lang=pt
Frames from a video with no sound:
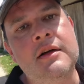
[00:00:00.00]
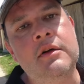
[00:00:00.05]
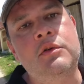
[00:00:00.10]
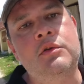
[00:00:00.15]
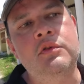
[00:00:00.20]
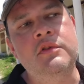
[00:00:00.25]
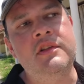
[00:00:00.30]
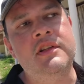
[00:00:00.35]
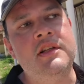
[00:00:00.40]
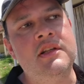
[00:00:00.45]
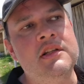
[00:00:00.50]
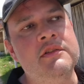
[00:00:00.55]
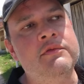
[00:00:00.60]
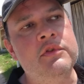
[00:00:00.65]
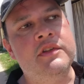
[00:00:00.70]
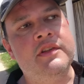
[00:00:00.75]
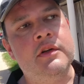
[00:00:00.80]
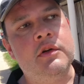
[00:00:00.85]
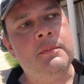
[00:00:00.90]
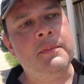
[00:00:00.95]
da cruz, aí
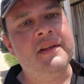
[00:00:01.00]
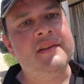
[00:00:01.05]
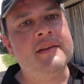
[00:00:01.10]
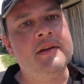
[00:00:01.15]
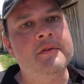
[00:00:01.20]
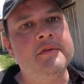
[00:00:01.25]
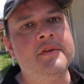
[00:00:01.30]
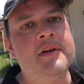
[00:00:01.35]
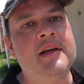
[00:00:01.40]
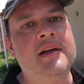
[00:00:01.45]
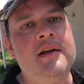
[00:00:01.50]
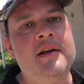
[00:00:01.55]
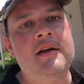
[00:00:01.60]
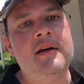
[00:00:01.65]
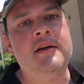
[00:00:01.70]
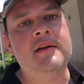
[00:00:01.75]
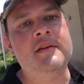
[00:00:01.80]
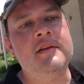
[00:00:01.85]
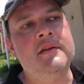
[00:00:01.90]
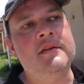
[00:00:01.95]
você começa a ver
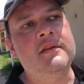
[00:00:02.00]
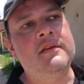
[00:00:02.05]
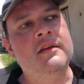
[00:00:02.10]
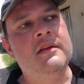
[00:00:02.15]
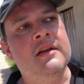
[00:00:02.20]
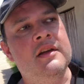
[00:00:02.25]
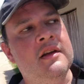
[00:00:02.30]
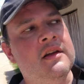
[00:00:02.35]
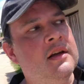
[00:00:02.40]
as,